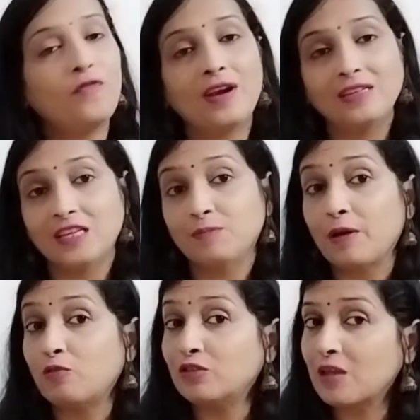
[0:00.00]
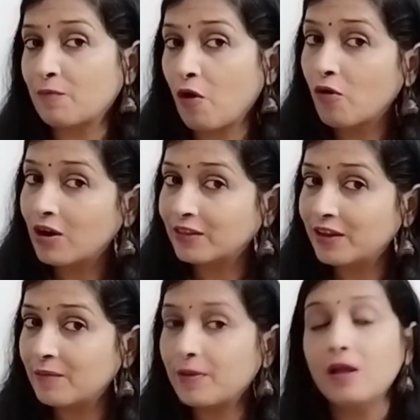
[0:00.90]
फ्रेंड इस बार उसके ब्लॉक कर
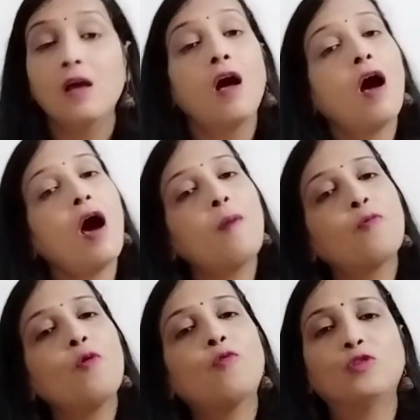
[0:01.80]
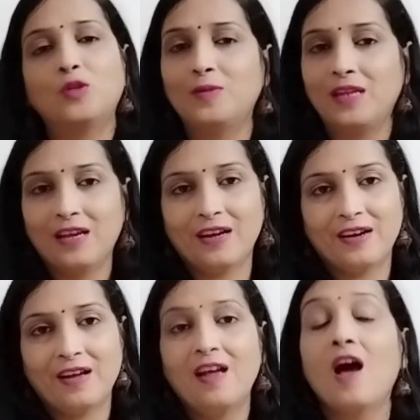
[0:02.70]
देने पर आपको कुछ भी नहीं
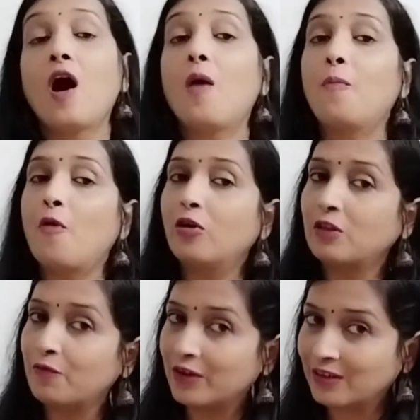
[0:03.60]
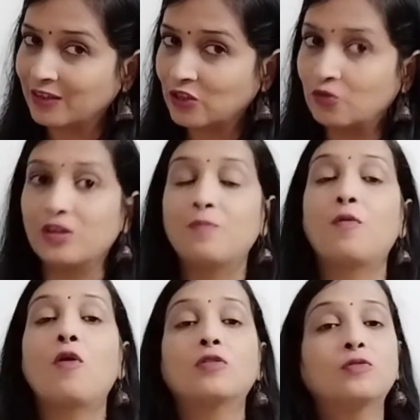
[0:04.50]
करना आप बहुत इफर्ट कर चुके हैं
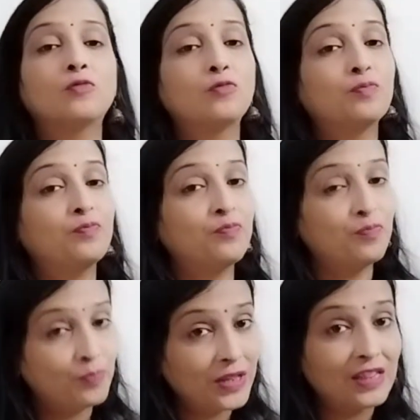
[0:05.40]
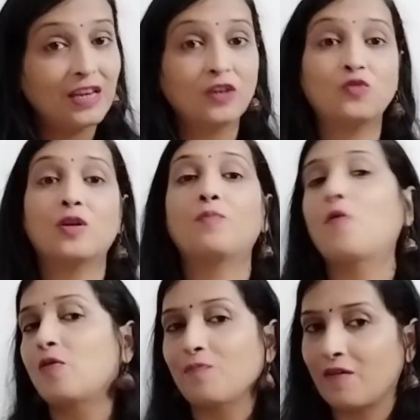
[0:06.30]
बहुत विनती कर चुके
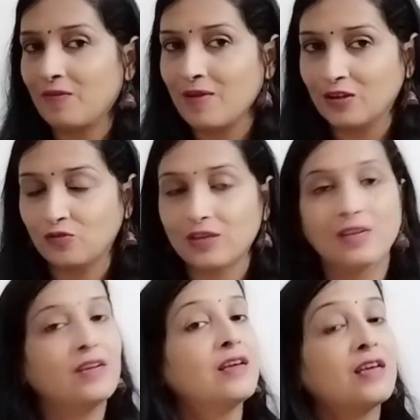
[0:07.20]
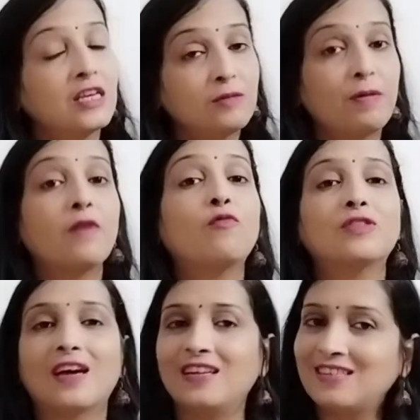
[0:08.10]
बहुत माफ़ी मांग चुके इस बार वो
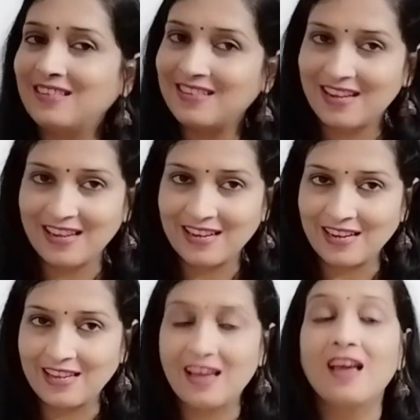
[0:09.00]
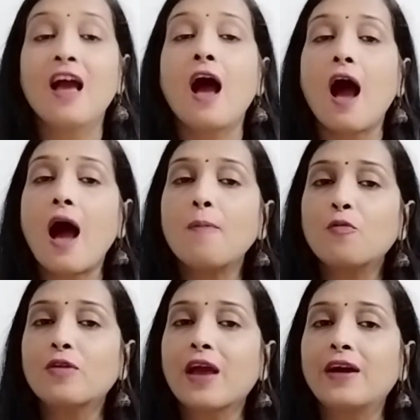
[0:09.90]
सारी चीज़ें नहीं करनी है
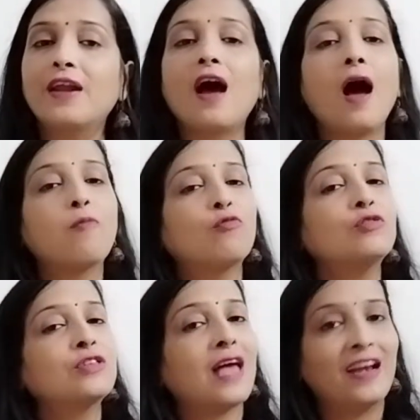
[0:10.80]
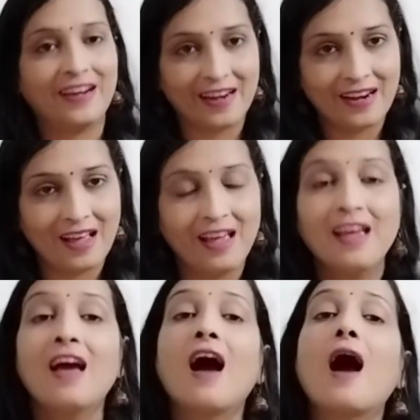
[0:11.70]
आपको क्या करना है आपको साइलेंट रहना
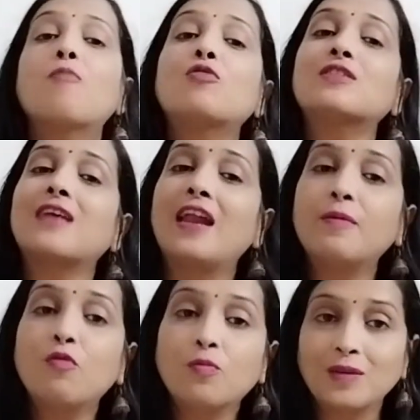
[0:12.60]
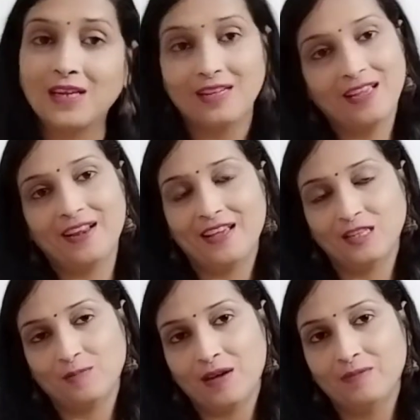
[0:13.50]
है आपको साइलेंट मोड पे चले जाना है
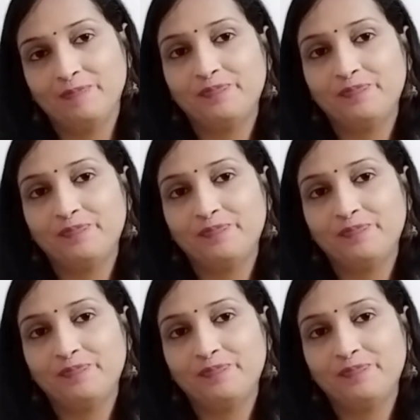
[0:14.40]
इस बार